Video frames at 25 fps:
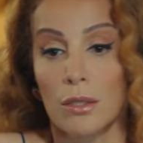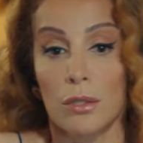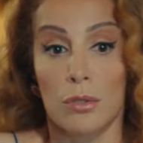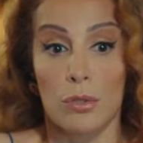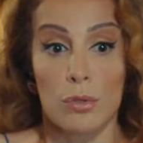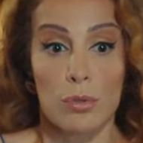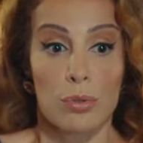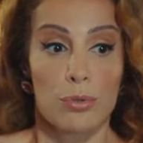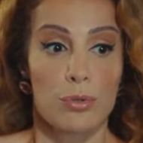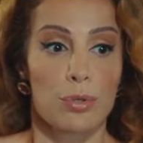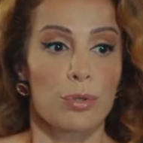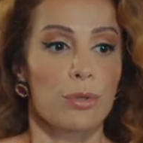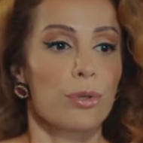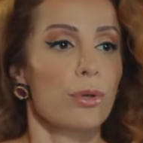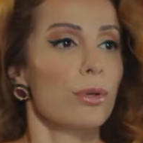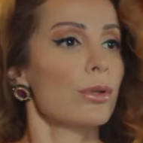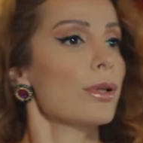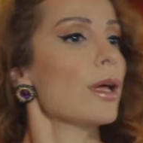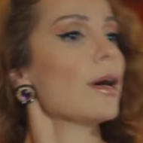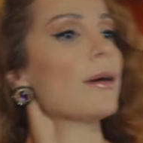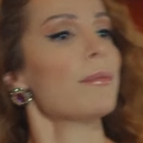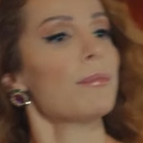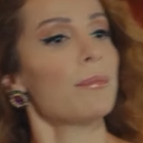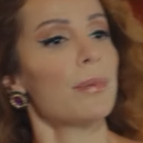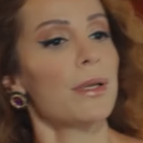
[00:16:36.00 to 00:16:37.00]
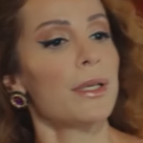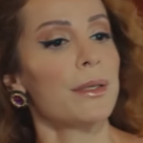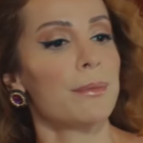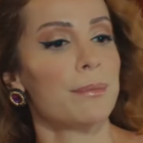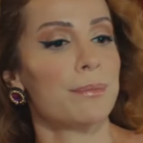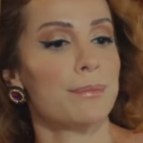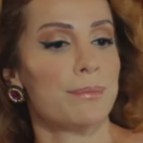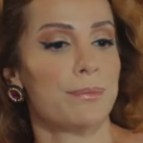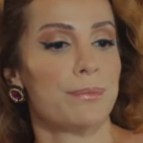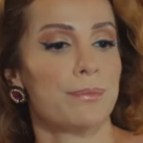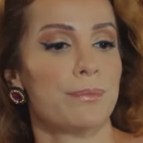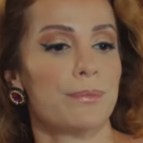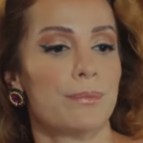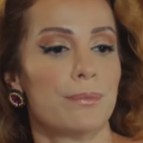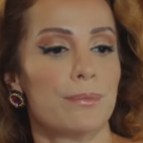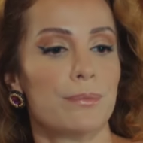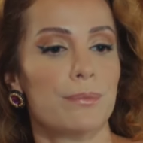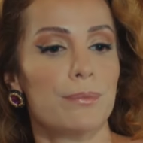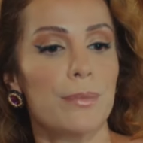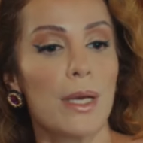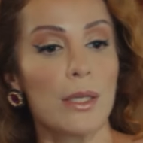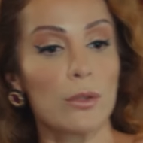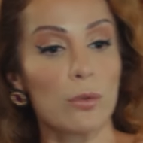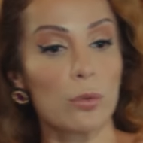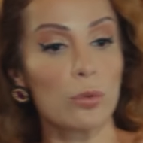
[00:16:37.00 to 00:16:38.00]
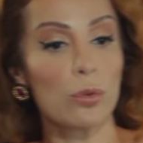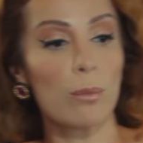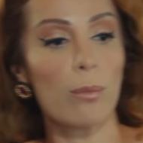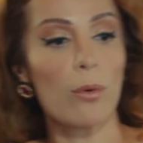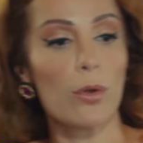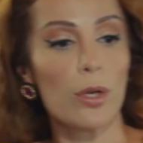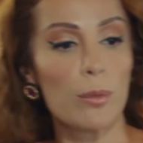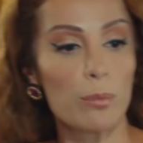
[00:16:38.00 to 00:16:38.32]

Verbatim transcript: المذنبة هي أنا أنا ما